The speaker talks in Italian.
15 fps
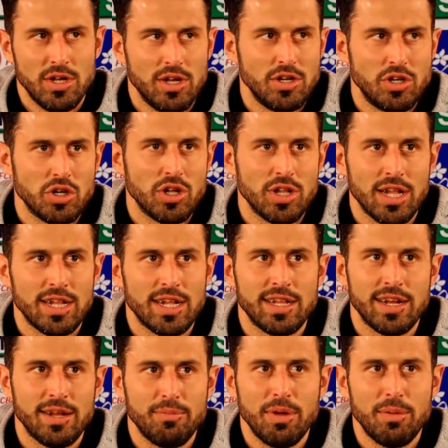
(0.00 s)
Nel giorno
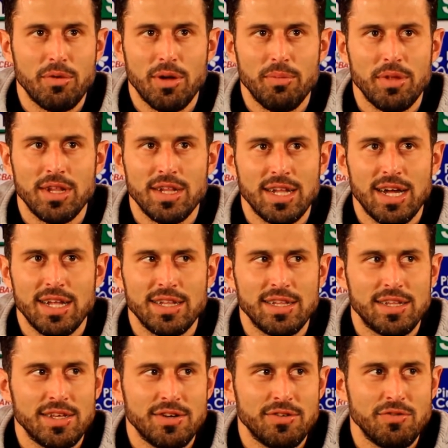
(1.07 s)
d'andata ne abbiamo cambiati
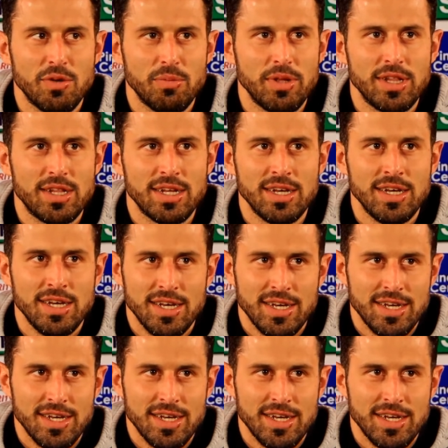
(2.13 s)
tanti ovviamente